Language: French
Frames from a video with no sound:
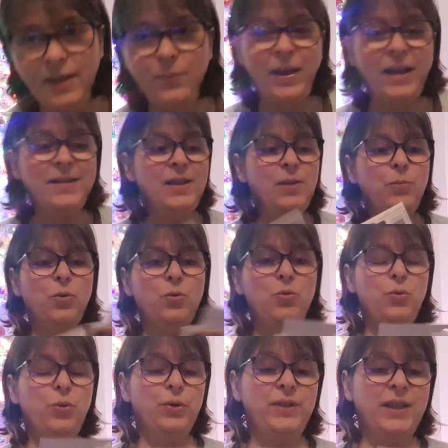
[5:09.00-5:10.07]
Merci
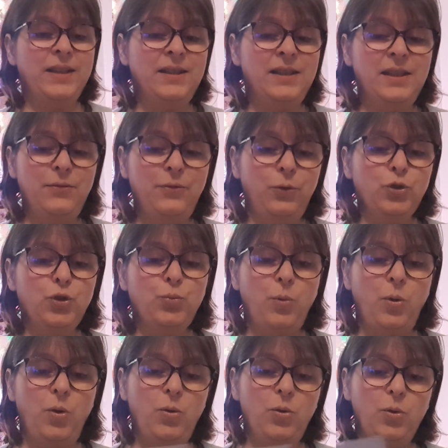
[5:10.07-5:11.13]
beaucoup euh, Teddy,
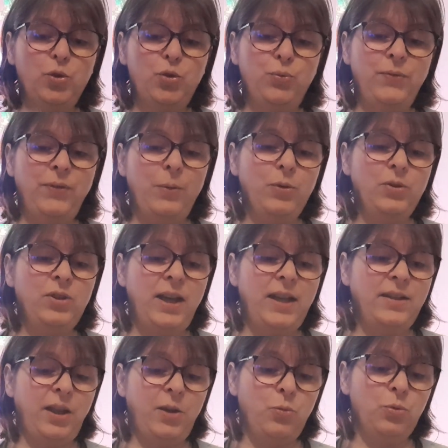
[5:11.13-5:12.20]
franchement euh, je suis vraiment très
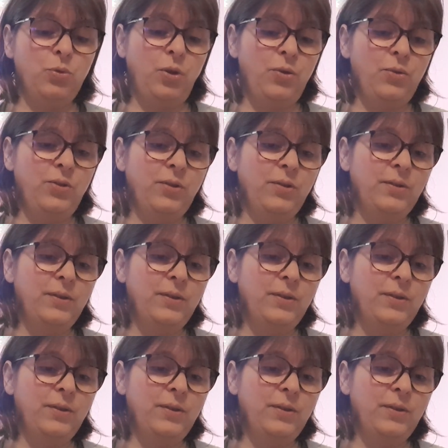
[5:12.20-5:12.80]
très contente.